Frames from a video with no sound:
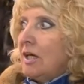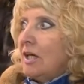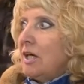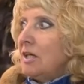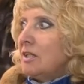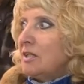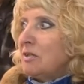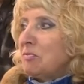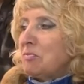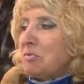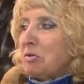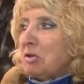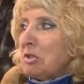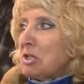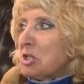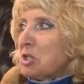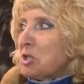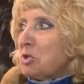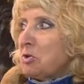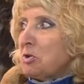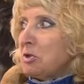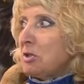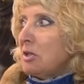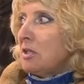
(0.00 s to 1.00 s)
Это было
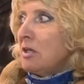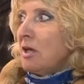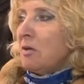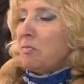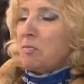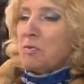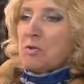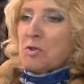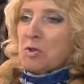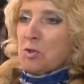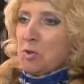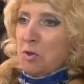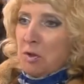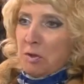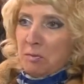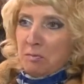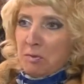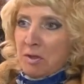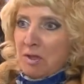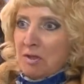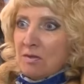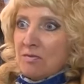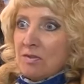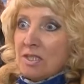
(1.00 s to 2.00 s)
что-то
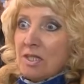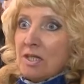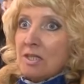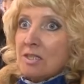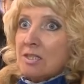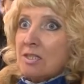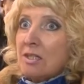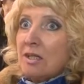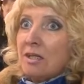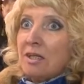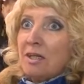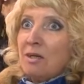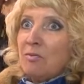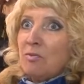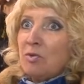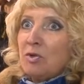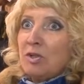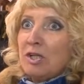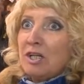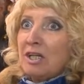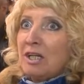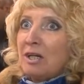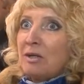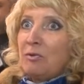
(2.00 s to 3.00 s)
неописуемое. Все с такими
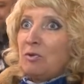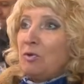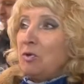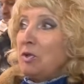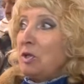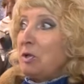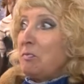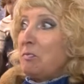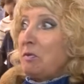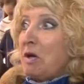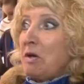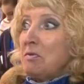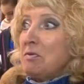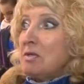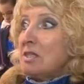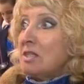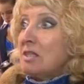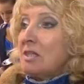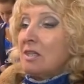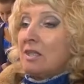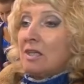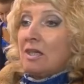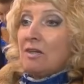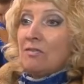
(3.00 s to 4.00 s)
улыбками, с
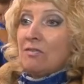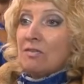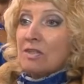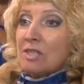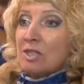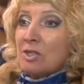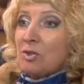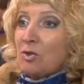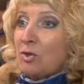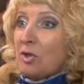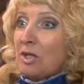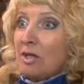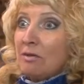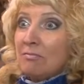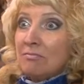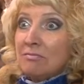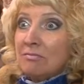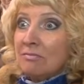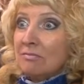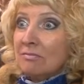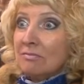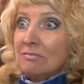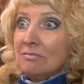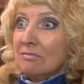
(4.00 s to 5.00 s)
таким восторгом
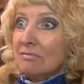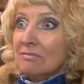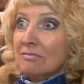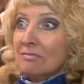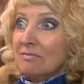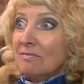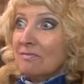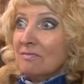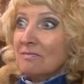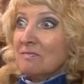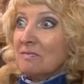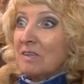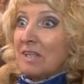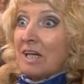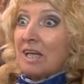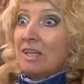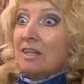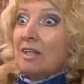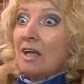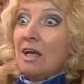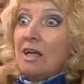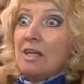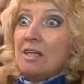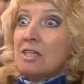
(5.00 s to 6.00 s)

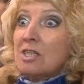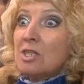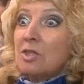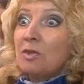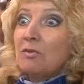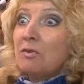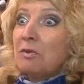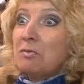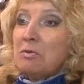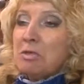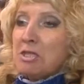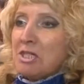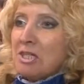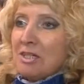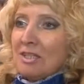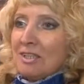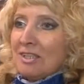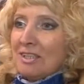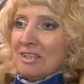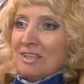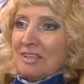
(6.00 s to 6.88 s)
катались, что вообще